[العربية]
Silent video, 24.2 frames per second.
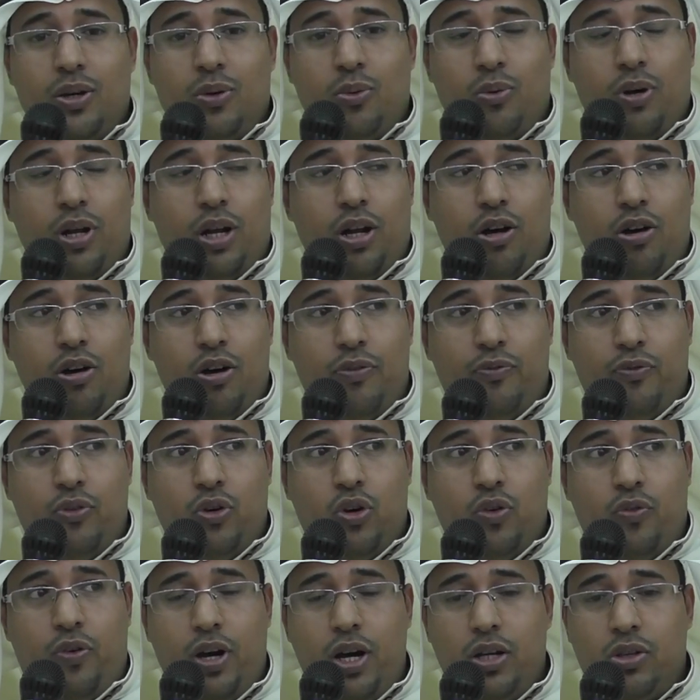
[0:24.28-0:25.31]
والله
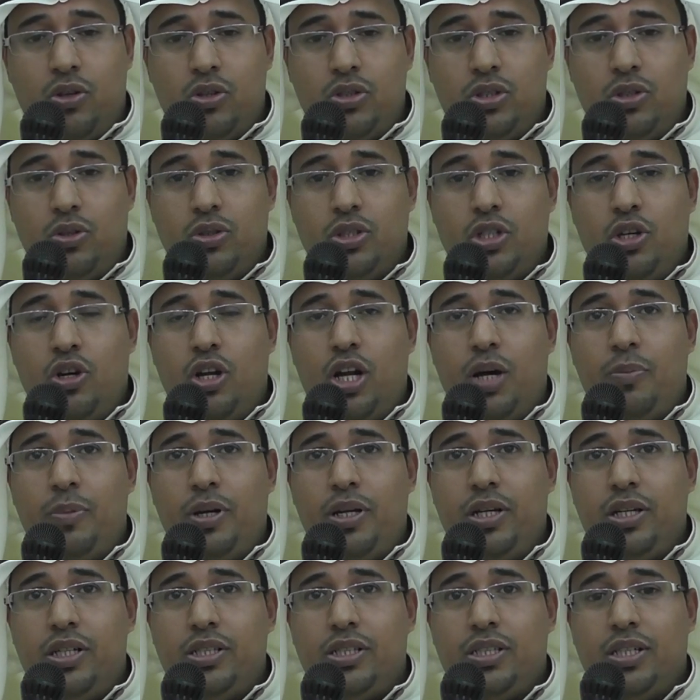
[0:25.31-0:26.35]
يوفقه في حياته الزوجية
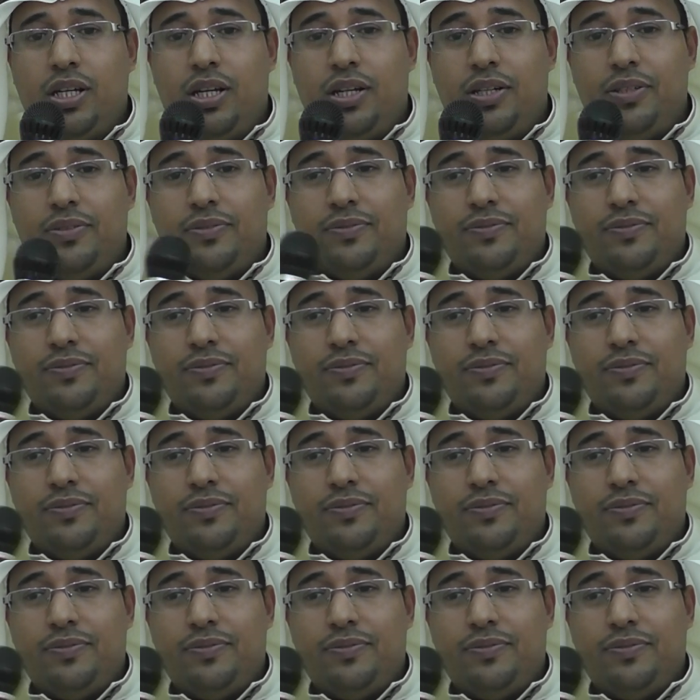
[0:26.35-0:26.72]
والعملية إن شاء الله